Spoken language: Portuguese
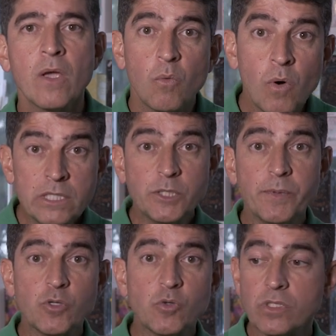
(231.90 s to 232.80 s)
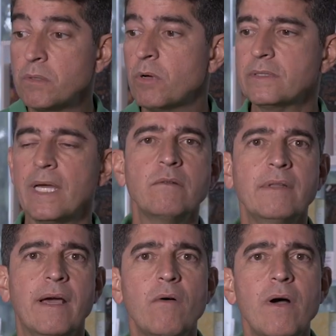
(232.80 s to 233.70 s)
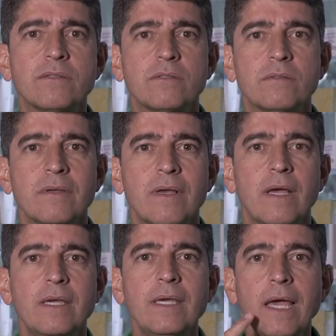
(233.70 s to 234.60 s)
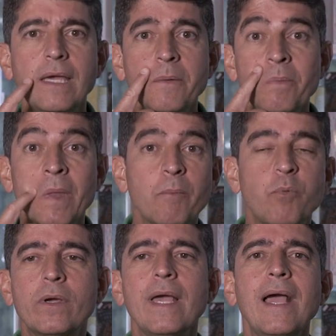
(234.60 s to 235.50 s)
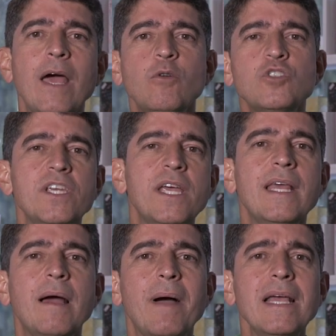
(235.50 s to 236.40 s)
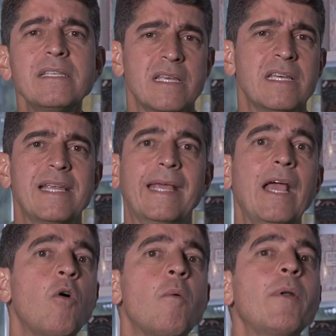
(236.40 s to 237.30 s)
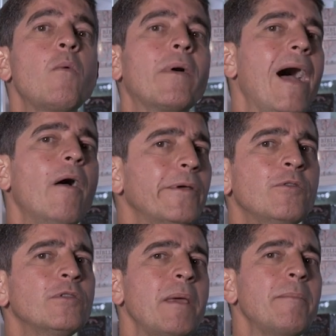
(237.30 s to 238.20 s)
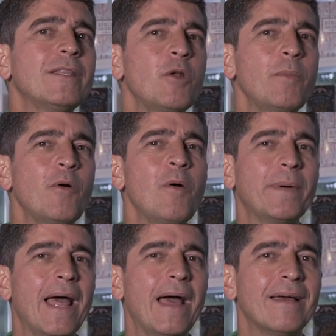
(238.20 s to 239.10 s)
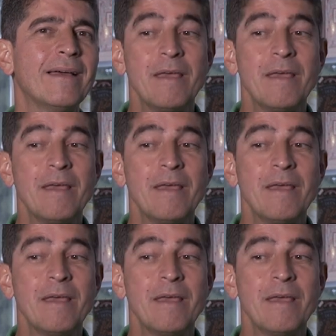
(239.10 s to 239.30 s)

Quantas pessoas que montaram um negócio e aí, porque ganharam um dinheirinho a mais, já quer comprar um carro que não tem padrão para comprar.